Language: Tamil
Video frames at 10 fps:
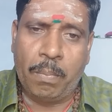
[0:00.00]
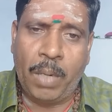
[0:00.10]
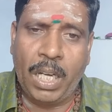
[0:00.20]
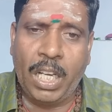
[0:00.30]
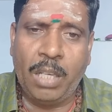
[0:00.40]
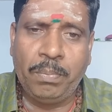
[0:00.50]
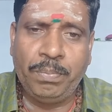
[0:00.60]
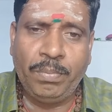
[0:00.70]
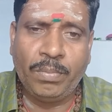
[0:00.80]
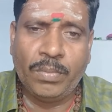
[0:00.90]
மகரம்
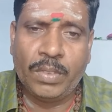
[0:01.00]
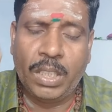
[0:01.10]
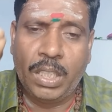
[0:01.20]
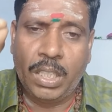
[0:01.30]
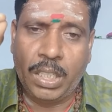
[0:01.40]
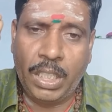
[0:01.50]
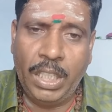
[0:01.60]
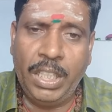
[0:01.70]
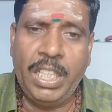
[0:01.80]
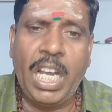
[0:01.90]

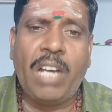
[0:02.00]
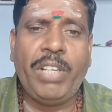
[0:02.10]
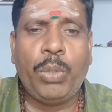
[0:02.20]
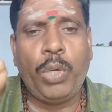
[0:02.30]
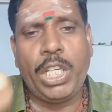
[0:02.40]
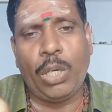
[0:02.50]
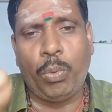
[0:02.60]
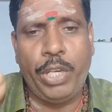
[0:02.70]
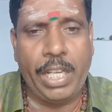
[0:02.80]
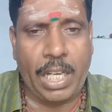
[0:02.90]
இந்தியாவை
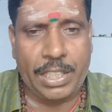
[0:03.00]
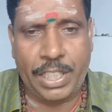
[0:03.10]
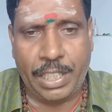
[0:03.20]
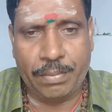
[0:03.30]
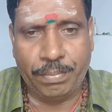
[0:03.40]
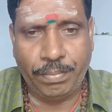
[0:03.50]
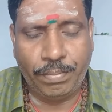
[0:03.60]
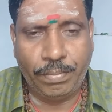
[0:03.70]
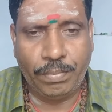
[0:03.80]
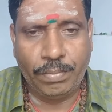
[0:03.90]
குறிக்கக்கூடிய ராசி
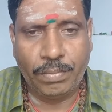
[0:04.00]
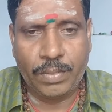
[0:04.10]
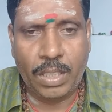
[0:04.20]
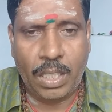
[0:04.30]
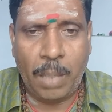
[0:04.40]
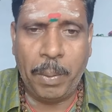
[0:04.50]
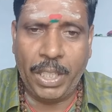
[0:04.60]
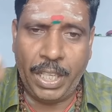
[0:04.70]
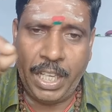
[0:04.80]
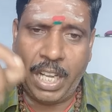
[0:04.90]
அப்ப
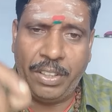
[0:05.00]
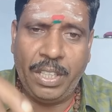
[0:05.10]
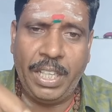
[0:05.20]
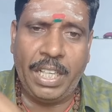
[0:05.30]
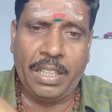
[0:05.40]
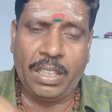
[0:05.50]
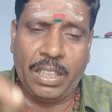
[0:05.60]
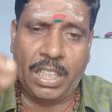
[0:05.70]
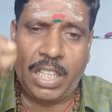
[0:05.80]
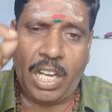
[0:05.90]
இந்த நிலத்திலே
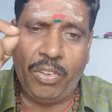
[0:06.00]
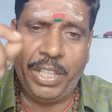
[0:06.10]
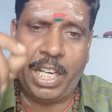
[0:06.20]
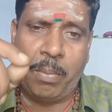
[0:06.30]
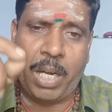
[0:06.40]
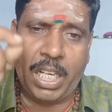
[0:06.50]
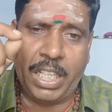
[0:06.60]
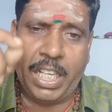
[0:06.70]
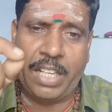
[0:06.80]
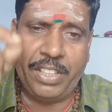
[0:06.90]
எட்டாவது இடமாக
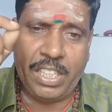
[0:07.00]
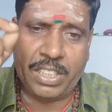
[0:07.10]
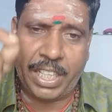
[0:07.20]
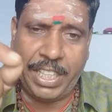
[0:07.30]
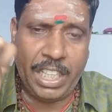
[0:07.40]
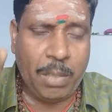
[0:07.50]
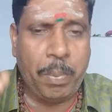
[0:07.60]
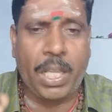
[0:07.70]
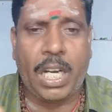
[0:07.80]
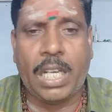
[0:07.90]
நிலத்தில் சனி
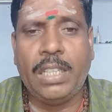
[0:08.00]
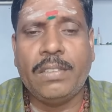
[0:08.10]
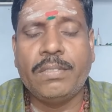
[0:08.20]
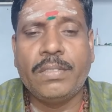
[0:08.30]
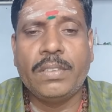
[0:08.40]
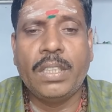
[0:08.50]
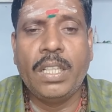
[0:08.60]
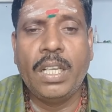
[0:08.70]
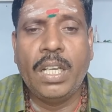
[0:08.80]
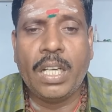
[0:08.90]
இருப்பதால்
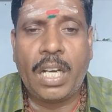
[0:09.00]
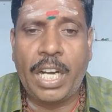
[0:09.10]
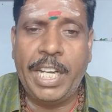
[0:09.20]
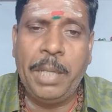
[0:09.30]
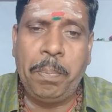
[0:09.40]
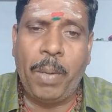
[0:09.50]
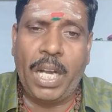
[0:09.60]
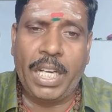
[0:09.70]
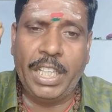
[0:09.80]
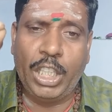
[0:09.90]

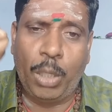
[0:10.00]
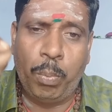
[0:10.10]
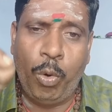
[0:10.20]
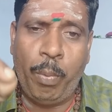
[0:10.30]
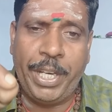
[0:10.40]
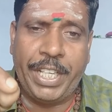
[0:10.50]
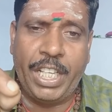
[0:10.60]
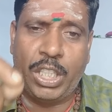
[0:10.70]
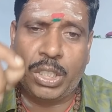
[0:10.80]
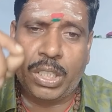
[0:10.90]
கண்டிப்பாக இந்த
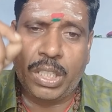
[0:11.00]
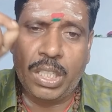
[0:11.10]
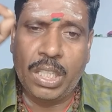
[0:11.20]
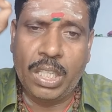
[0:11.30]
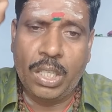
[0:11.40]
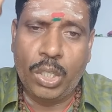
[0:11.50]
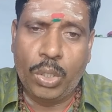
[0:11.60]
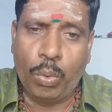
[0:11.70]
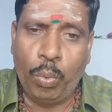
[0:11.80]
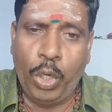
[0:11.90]
பூமிக்கு
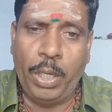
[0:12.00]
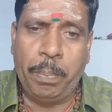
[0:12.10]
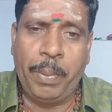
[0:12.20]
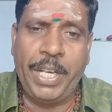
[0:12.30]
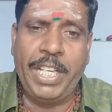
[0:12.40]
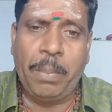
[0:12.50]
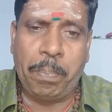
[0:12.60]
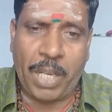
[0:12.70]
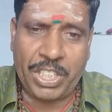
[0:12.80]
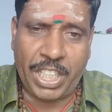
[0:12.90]
ஒரு பெரிய
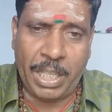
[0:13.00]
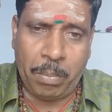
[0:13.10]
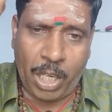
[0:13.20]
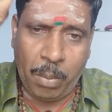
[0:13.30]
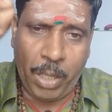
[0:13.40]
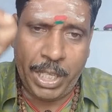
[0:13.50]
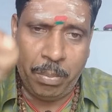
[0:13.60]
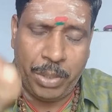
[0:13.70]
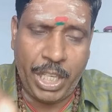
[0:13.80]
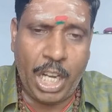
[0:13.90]
பிரச்சனை
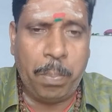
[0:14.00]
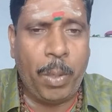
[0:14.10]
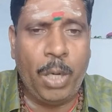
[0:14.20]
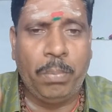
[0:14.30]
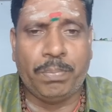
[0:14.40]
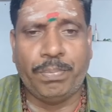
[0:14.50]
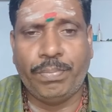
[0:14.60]
மறுபடியும் ஏற்படும்